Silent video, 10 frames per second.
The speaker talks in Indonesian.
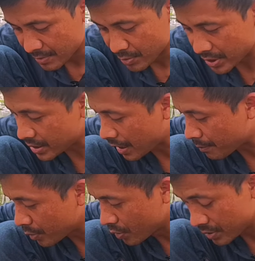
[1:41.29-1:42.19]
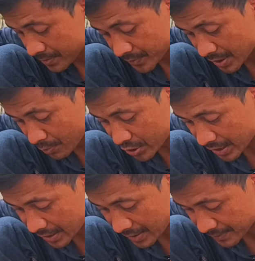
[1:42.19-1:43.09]
Mending nyambung, sedang
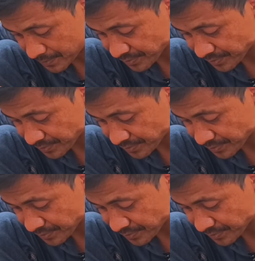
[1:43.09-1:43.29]
musik deh